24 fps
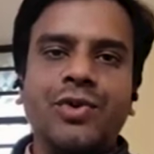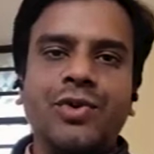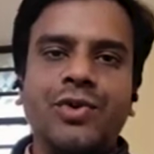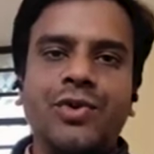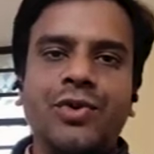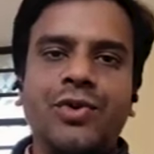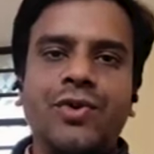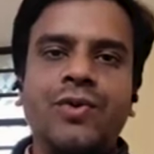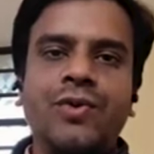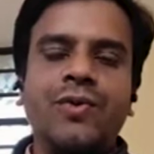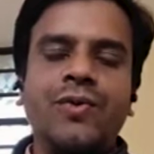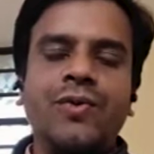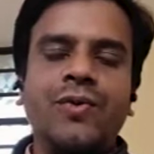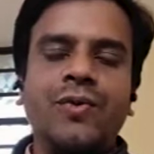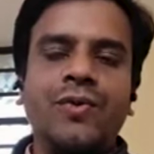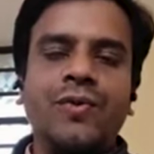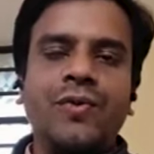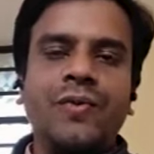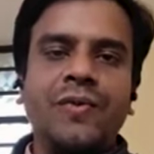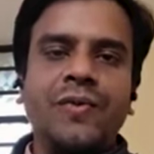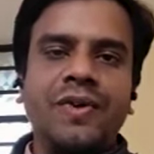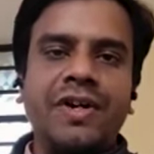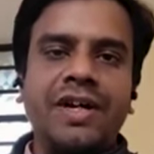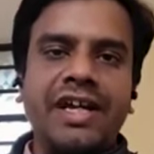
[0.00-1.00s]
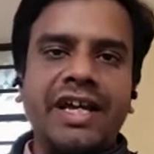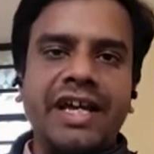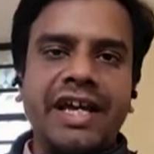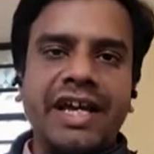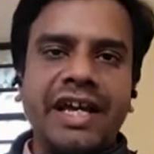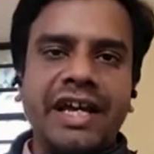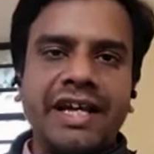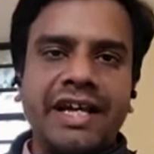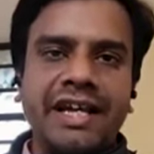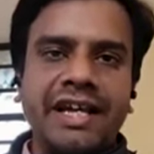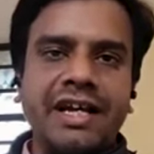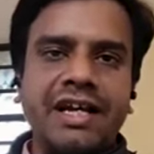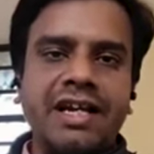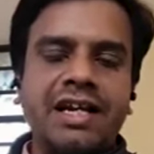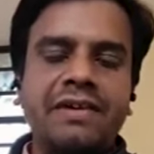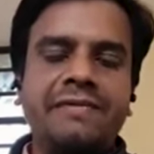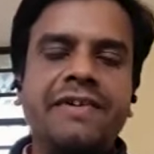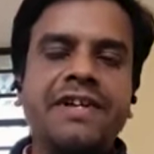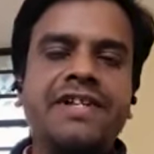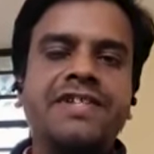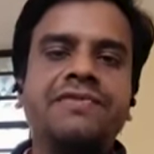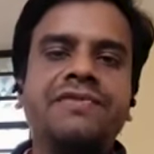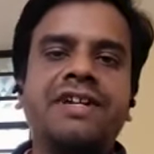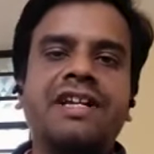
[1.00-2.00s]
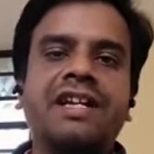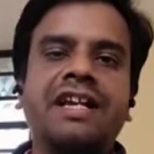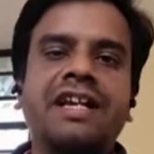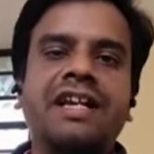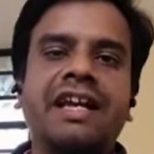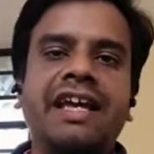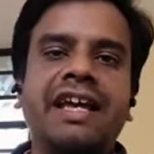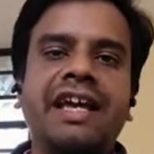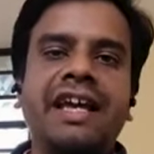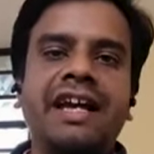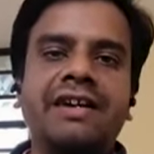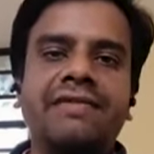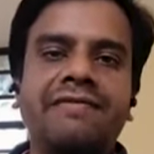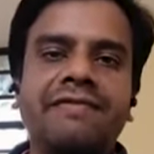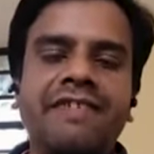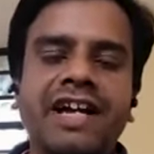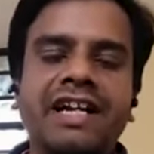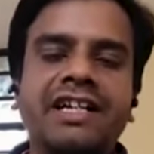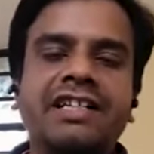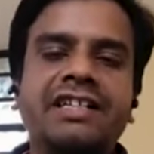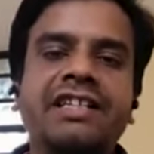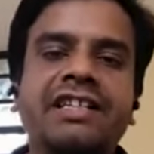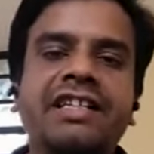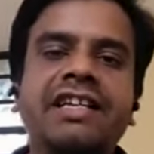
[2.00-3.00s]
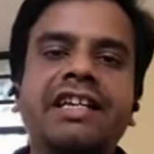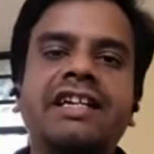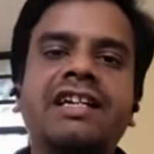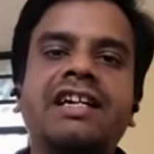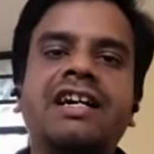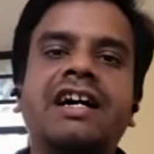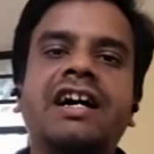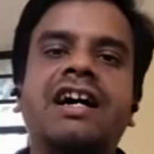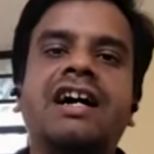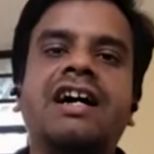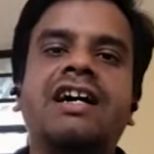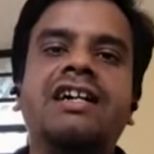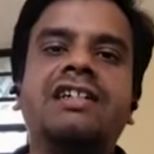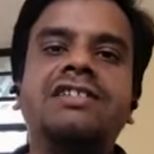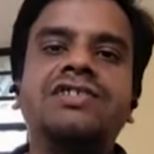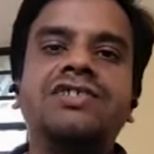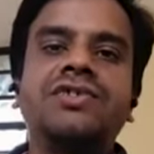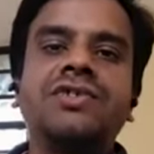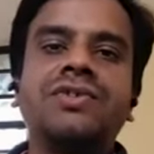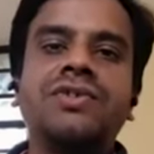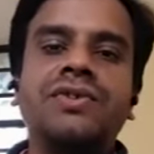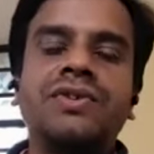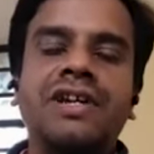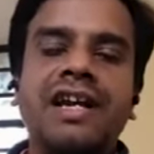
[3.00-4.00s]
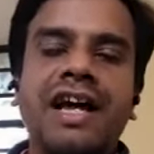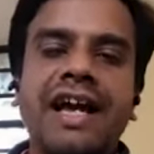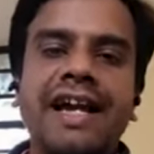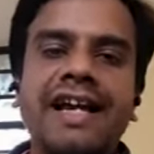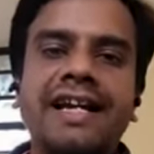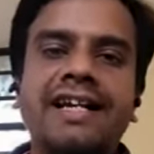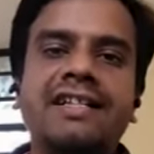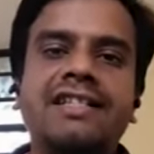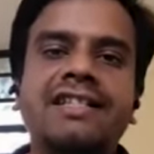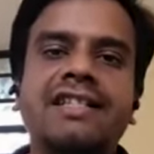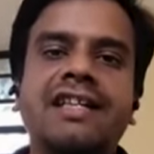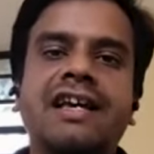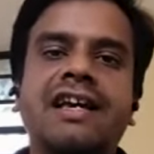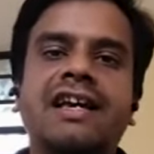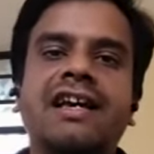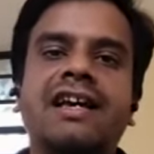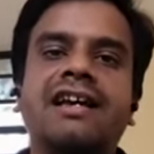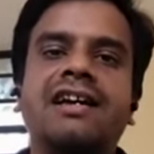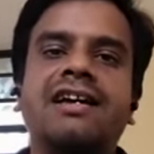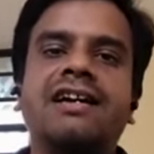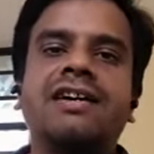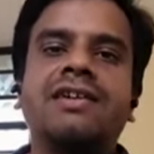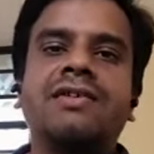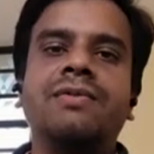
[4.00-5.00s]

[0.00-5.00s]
तो एक इंडिविजुअल एक व्यक्ति का जो राइट्स है